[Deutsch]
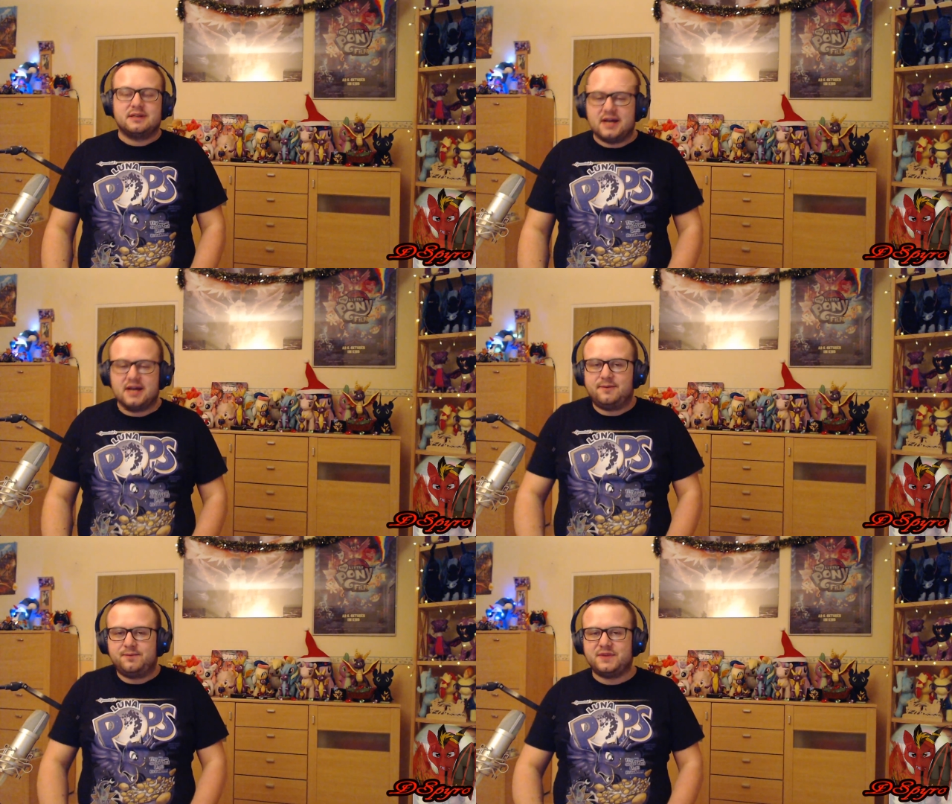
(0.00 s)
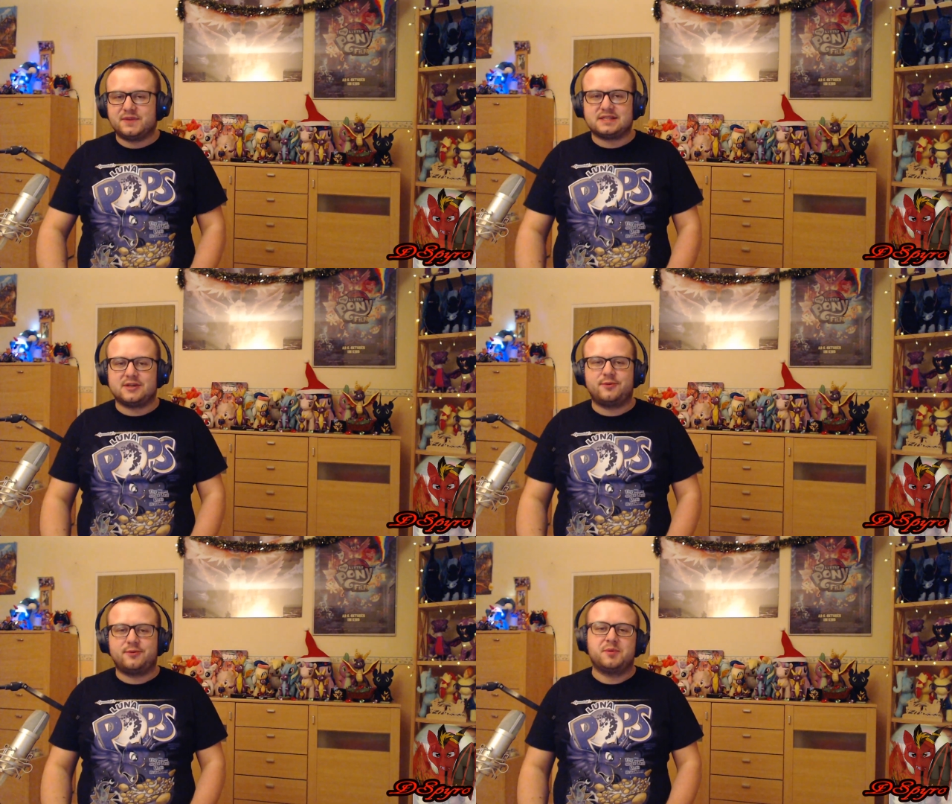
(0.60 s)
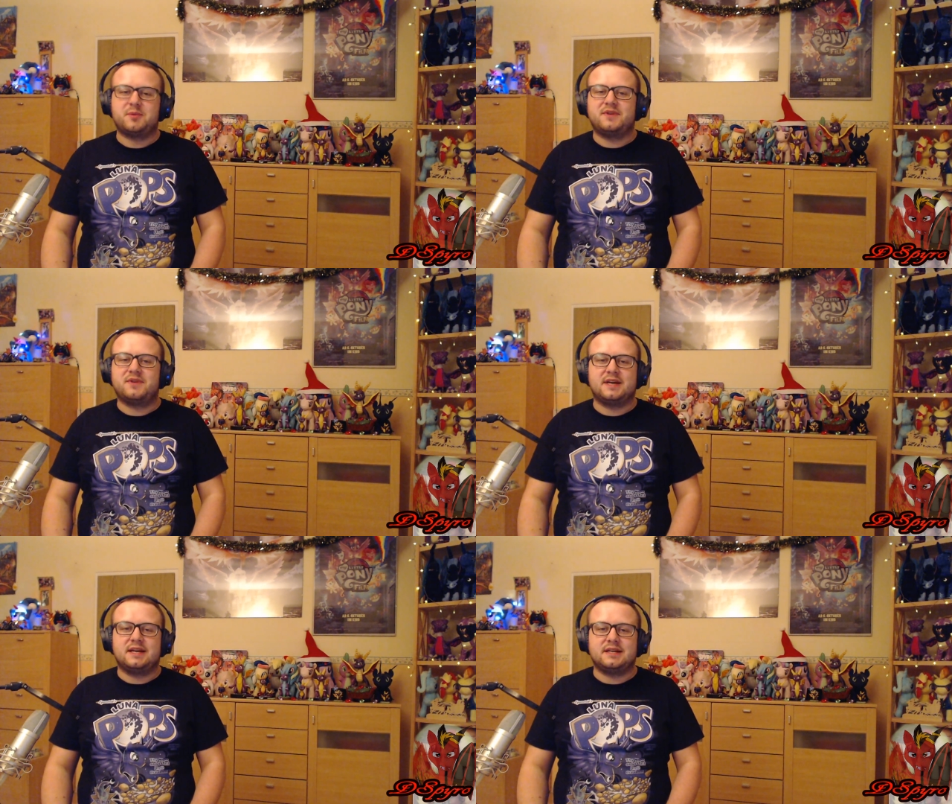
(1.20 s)
ja, das zaubert mir immer
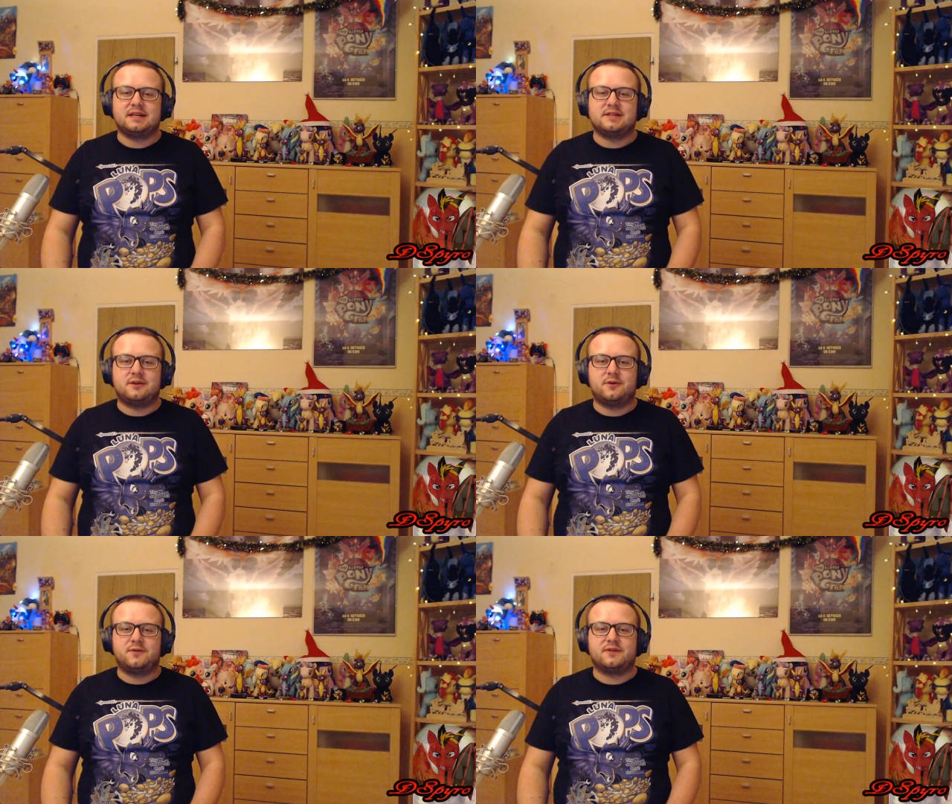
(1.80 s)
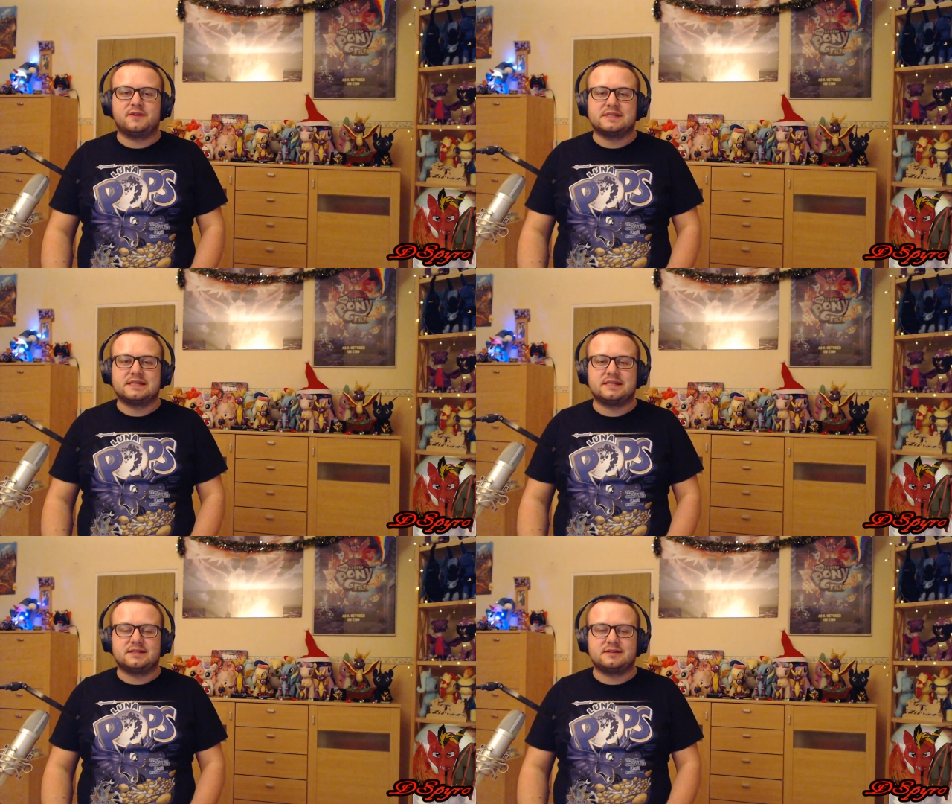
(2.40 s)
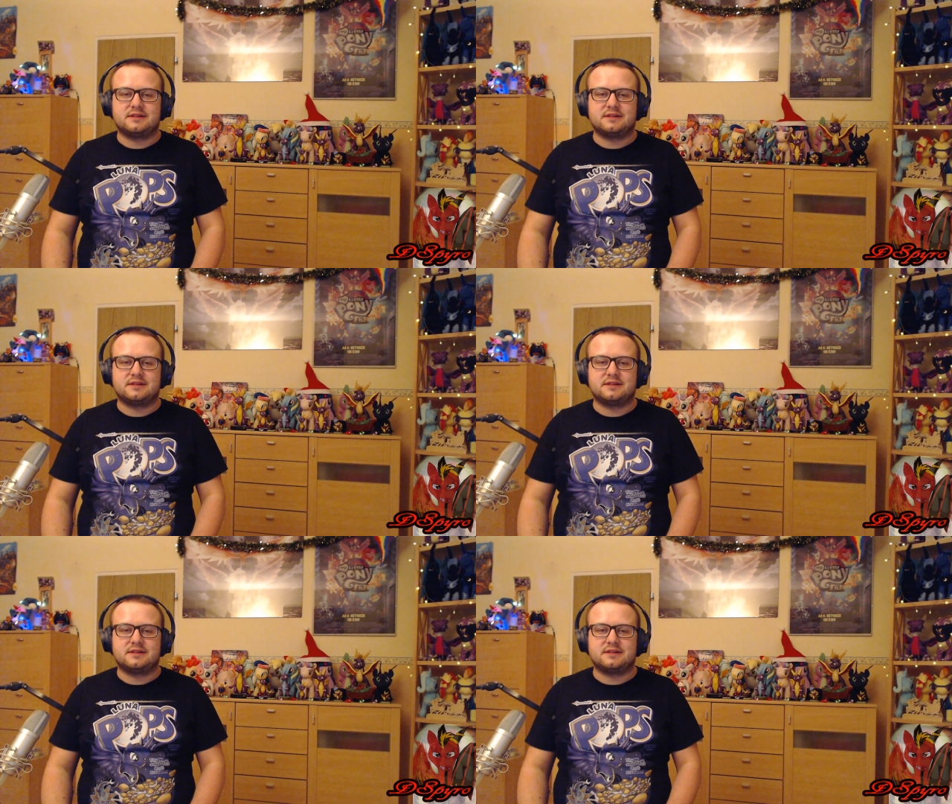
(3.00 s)
wieder ein Lächeln aufs Gesicht.